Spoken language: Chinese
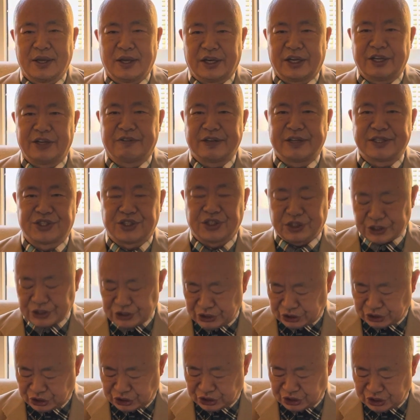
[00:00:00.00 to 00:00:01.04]
另外值得
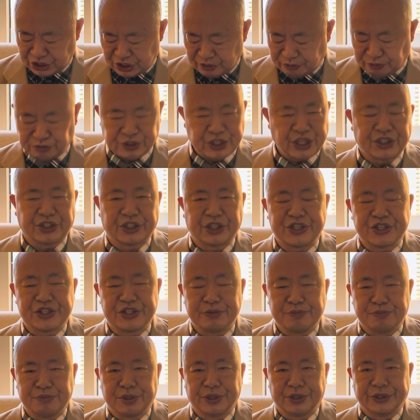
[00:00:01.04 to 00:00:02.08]
一提的呢，无线电
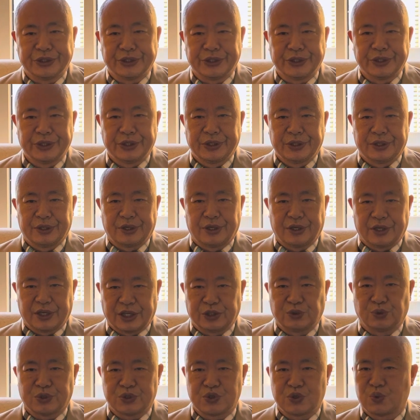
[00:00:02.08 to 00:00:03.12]
静默呢，呃，
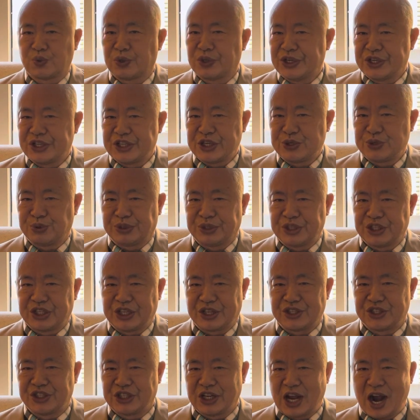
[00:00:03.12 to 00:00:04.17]
很多中国人也许能
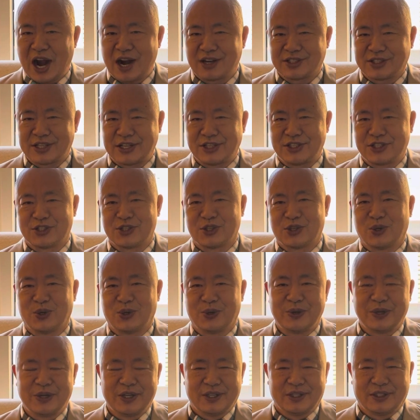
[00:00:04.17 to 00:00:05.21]
想起来二战的时候，
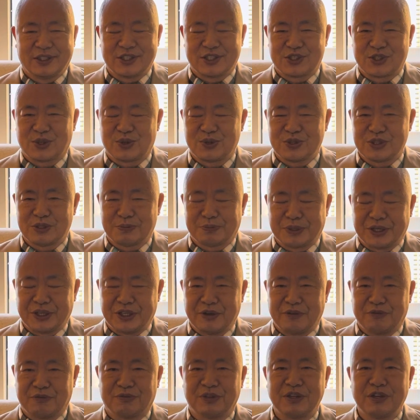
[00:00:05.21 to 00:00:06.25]
那时候日本
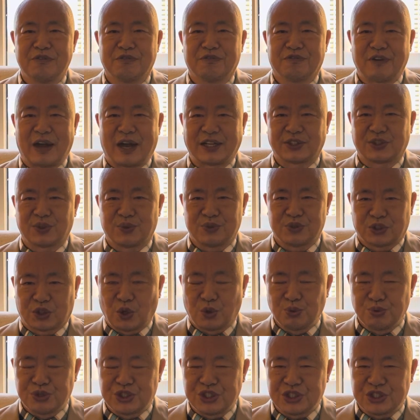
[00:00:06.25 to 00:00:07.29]
人无论发动偷袭